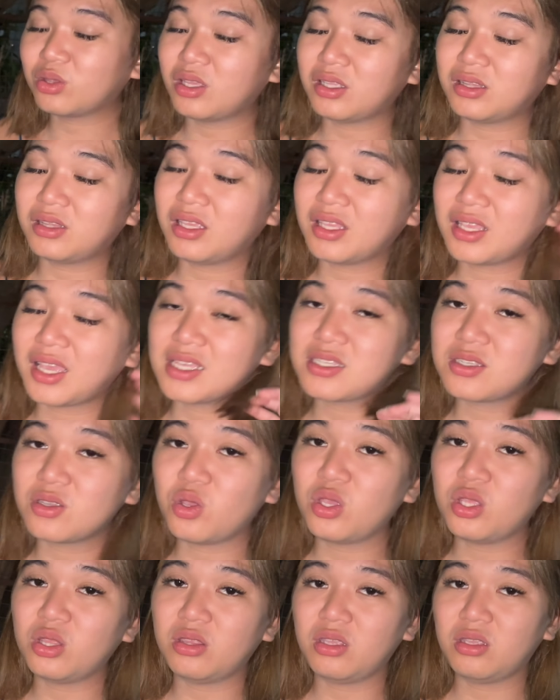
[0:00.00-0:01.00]
na din. Kaso
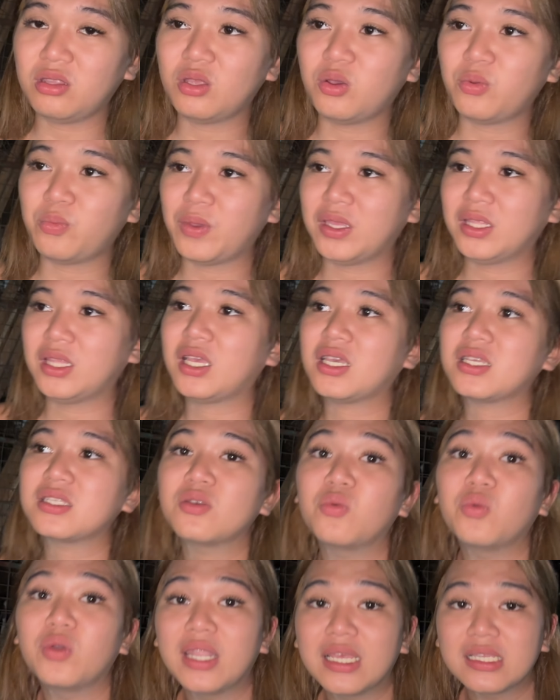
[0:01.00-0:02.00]
hindi daw pwede kasi
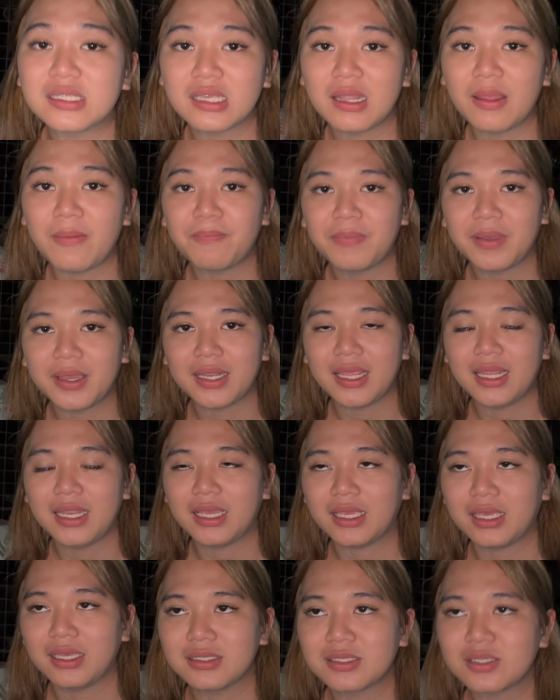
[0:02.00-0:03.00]
wala silang
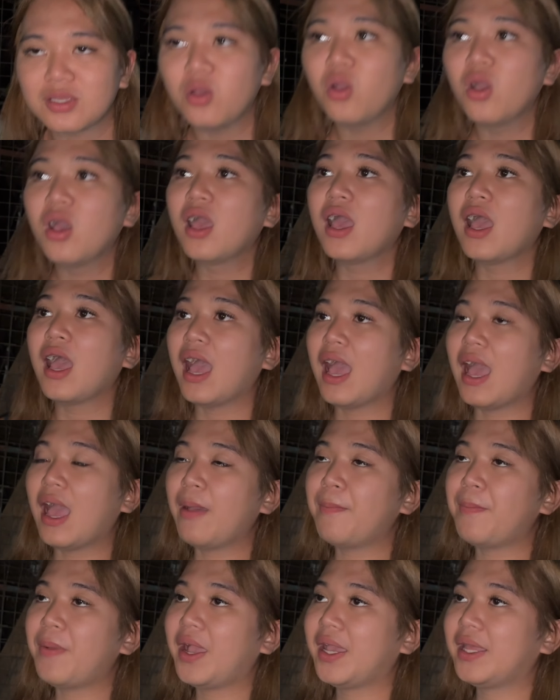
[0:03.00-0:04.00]
paglalagyan. So,
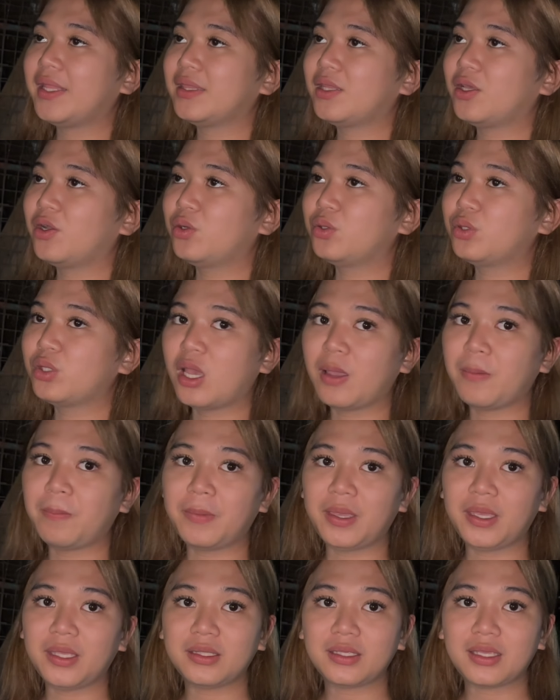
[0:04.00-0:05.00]
aabangan daw
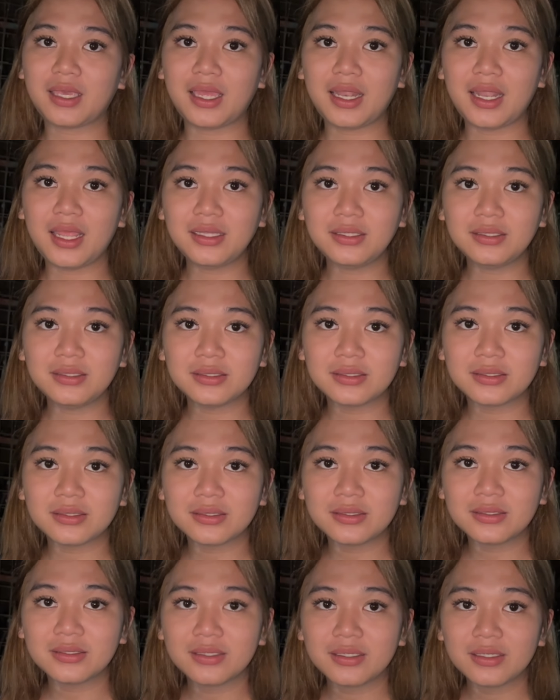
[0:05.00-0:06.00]
namin. Kailan?
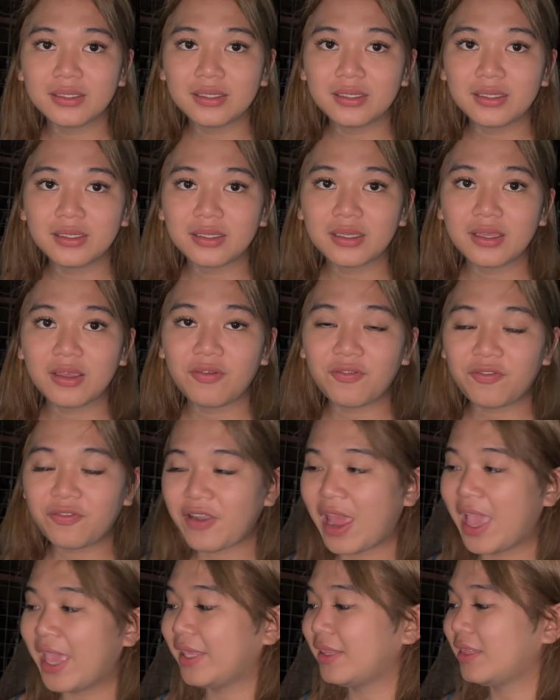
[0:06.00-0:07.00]
Friday.
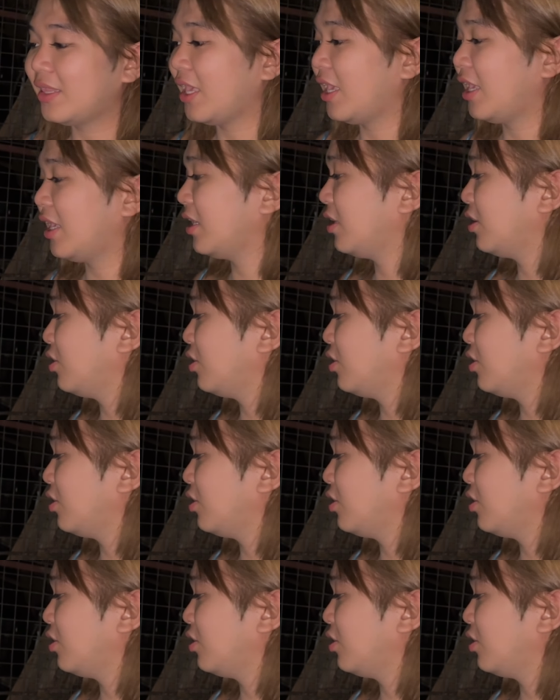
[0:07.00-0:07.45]
Friday,